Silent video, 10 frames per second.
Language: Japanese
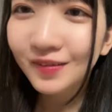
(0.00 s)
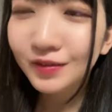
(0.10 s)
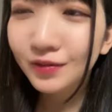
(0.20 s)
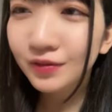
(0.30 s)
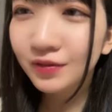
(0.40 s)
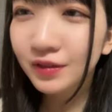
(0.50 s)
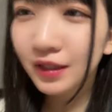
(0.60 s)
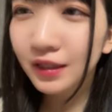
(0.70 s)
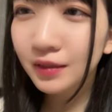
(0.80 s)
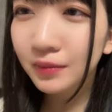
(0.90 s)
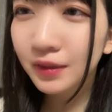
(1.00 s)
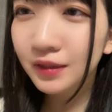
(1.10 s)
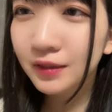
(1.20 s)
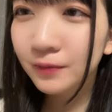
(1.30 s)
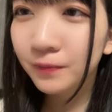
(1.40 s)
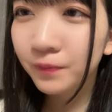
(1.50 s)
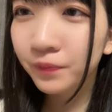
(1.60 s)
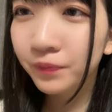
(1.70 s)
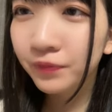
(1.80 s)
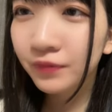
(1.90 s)
お仕事お疲れ様です
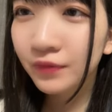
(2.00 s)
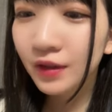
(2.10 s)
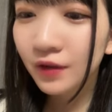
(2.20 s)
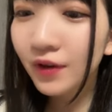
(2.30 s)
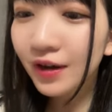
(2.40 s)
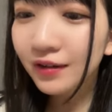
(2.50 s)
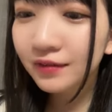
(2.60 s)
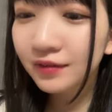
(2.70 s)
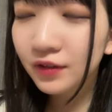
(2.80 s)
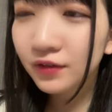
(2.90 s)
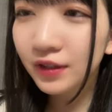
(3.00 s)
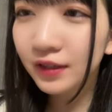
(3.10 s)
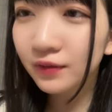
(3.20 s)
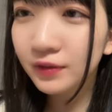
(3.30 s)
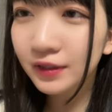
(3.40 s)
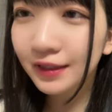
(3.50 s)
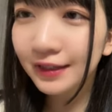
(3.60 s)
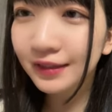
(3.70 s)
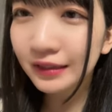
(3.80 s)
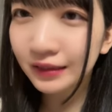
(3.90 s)
わ兄弟大阪
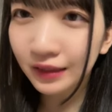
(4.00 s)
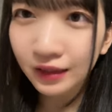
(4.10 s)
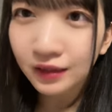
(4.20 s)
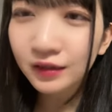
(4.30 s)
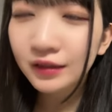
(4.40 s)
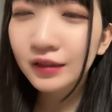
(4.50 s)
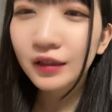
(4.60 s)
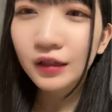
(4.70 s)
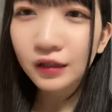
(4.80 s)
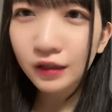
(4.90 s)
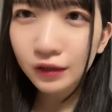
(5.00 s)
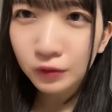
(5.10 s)
帰ってきたありが